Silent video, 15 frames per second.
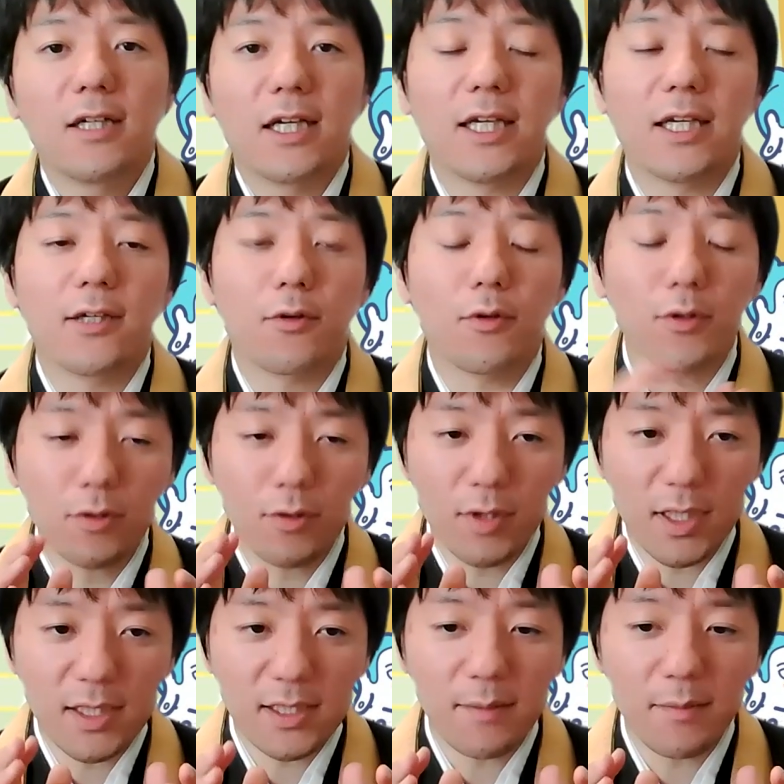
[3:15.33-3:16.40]
えー、
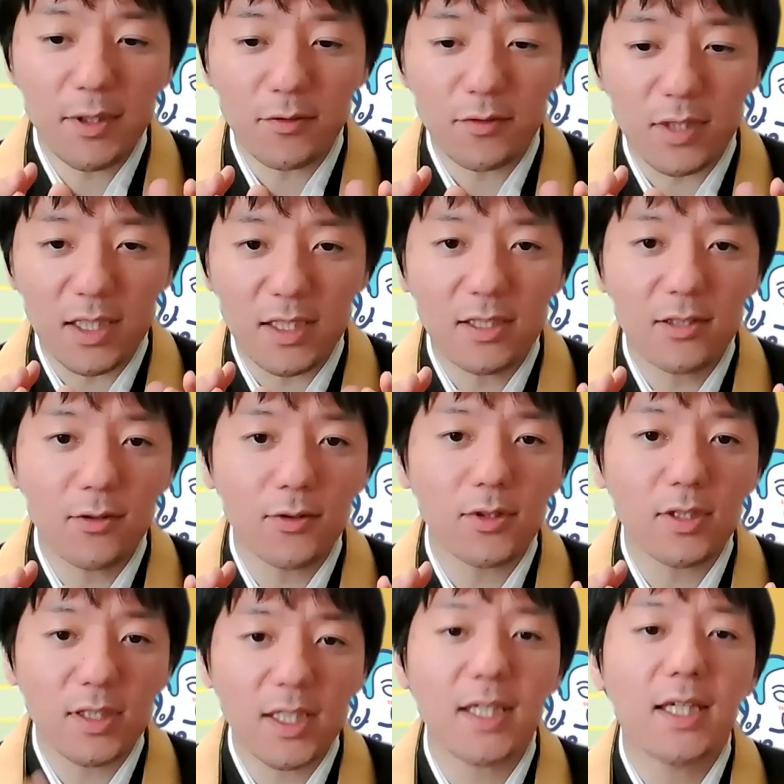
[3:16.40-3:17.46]
仏様の弟子と
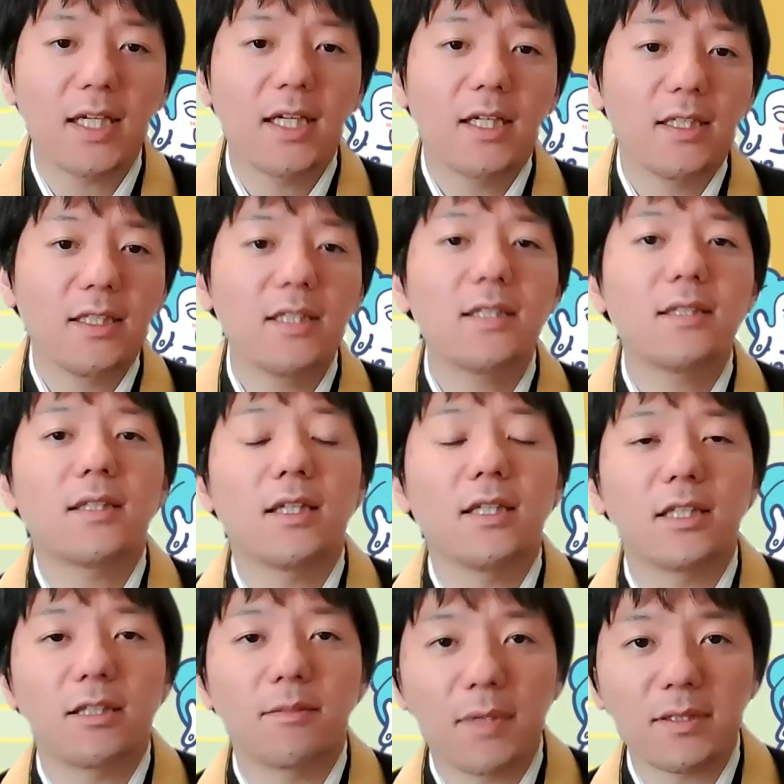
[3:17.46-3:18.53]
して生きて
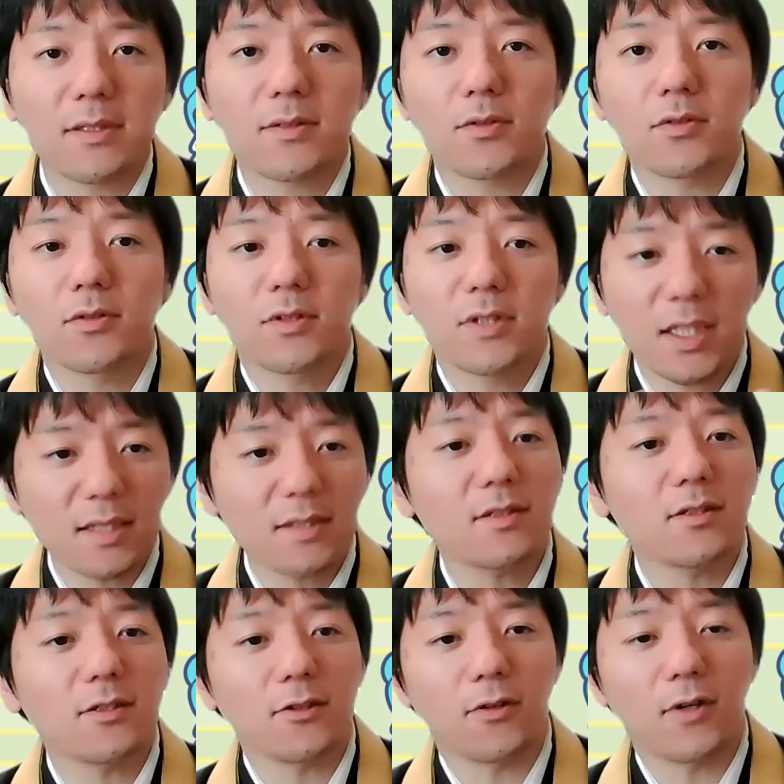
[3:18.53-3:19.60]
いきますという
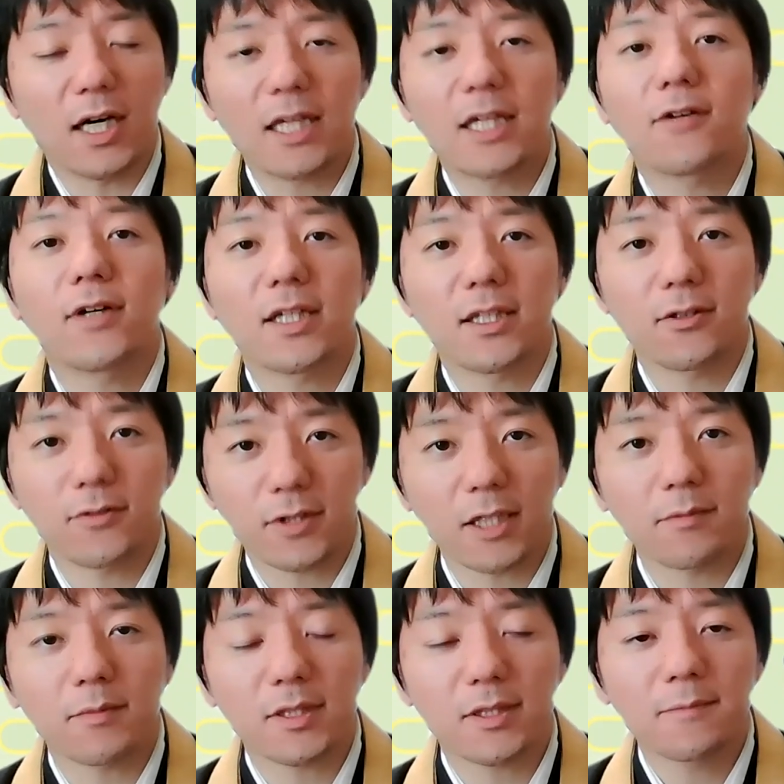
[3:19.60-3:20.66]
決意の表れでござ
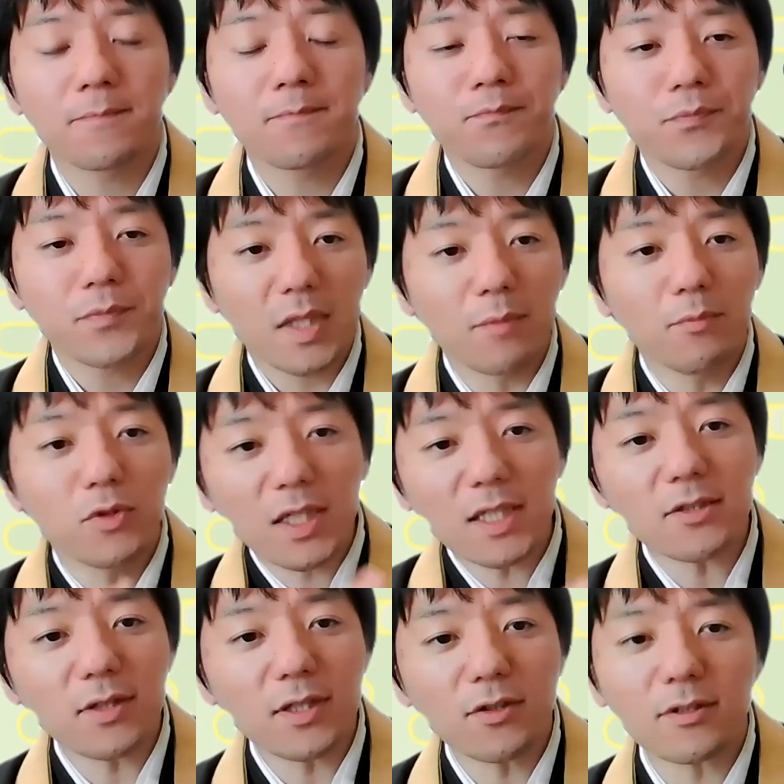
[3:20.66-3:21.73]
いますで
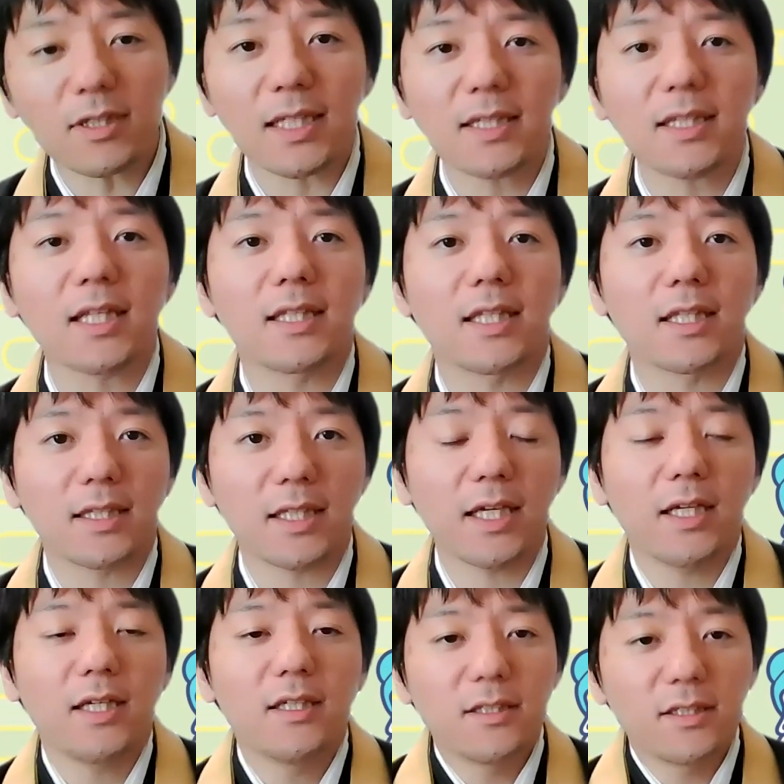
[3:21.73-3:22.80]
昔はよくあったんだっ
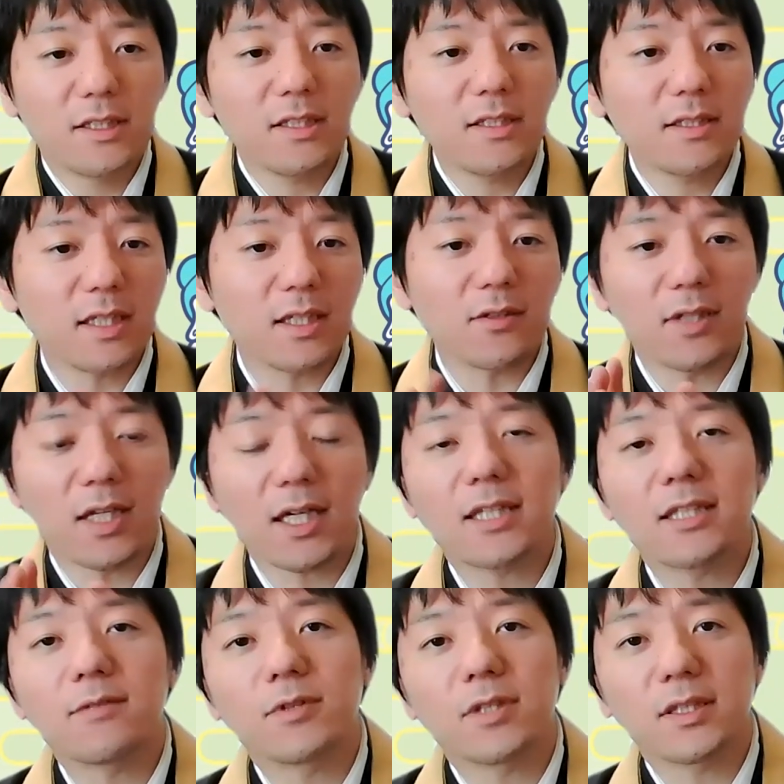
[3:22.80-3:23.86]
て人生の
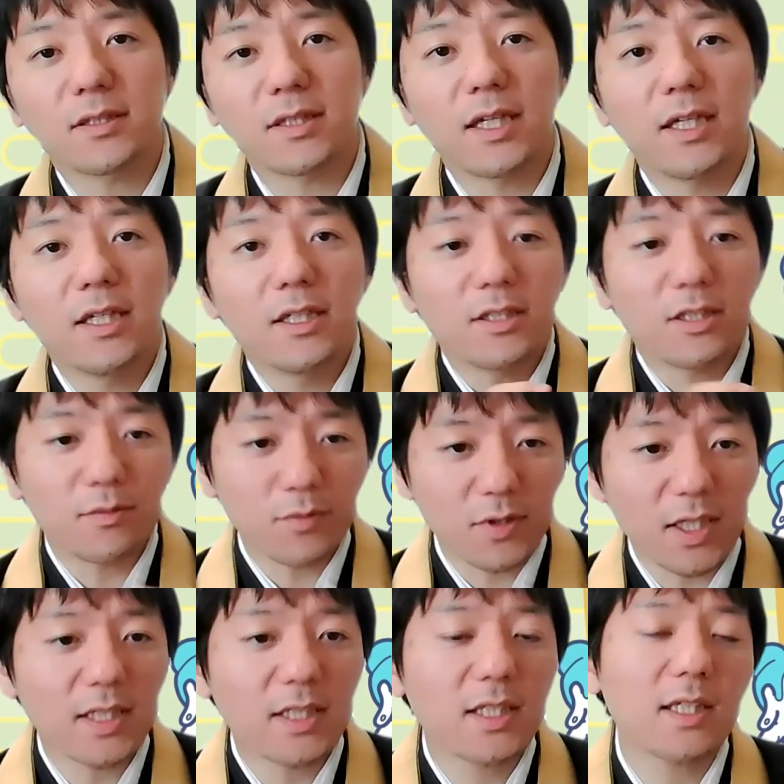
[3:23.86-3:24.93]
中でもですね、自
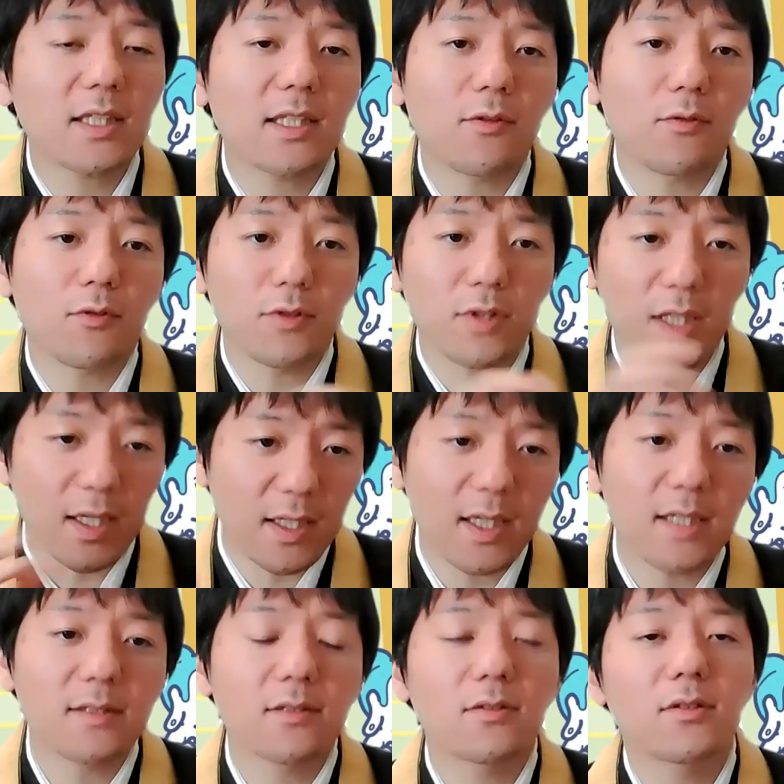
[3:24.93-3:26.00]
分が生き方をこう転
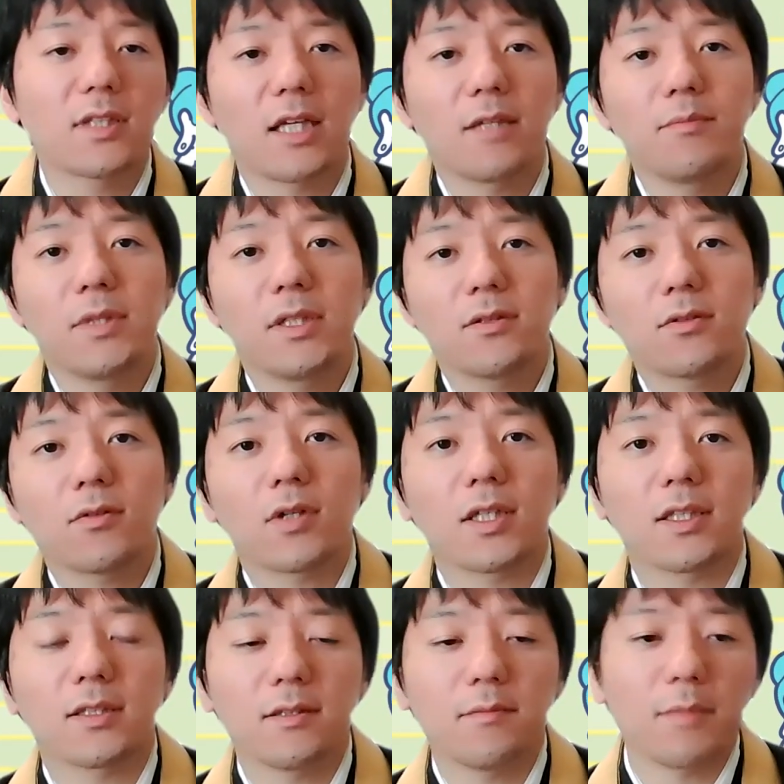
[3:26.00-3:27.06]
換するタイミングと
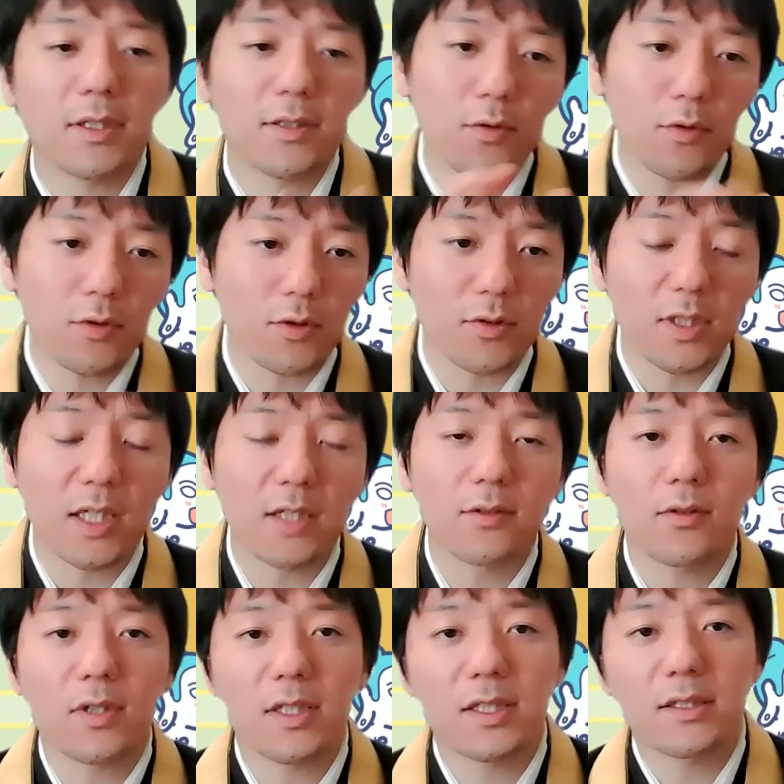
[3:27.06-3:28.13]
かですね、まあ、僧侶になる
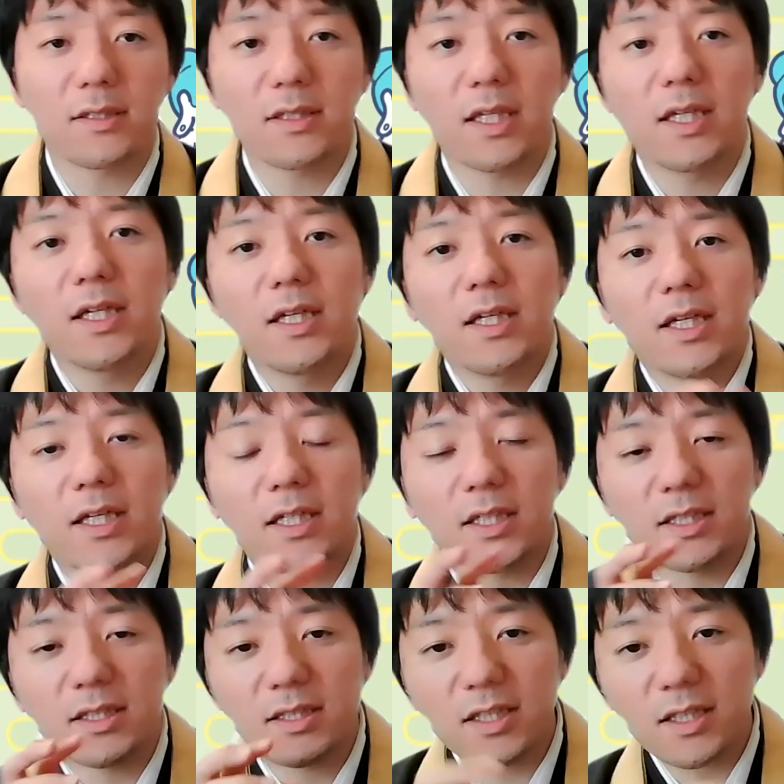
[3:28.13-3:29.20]
とかですね、えー、
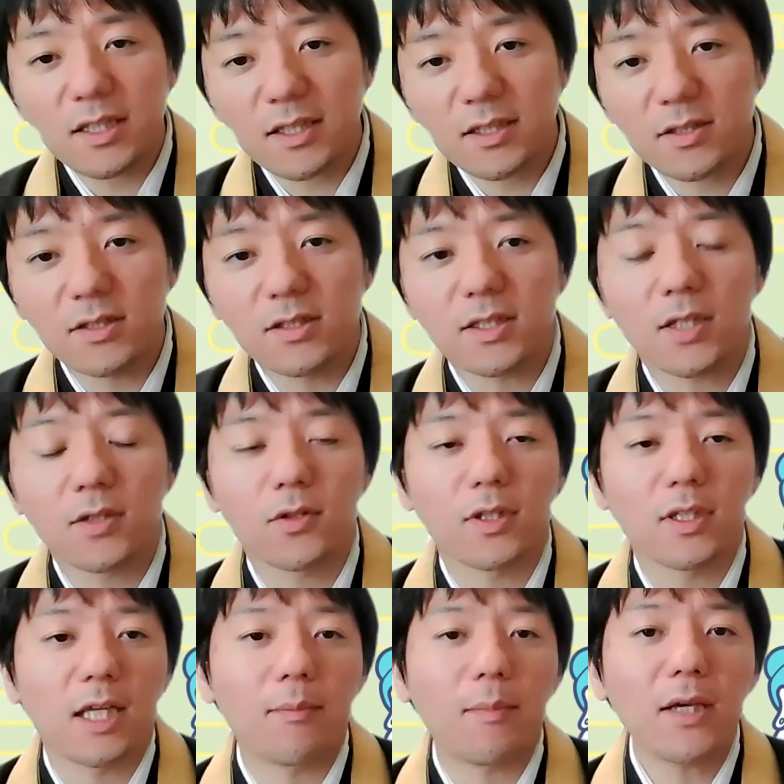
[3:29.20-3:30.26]
一大決心した
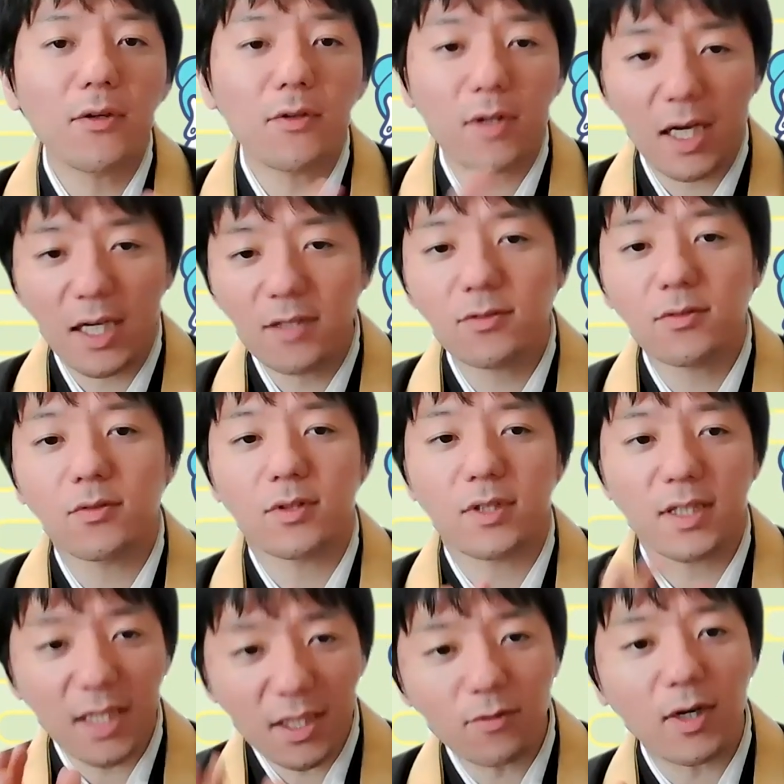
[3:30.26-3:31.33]
時に名前を変えるというこ
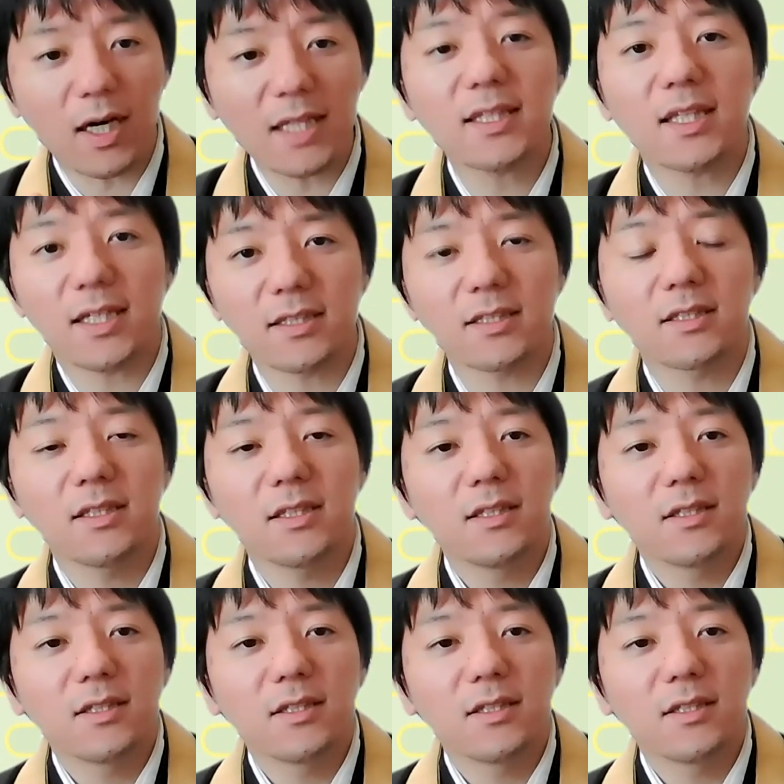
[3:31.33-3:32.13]
と結構あったらしい。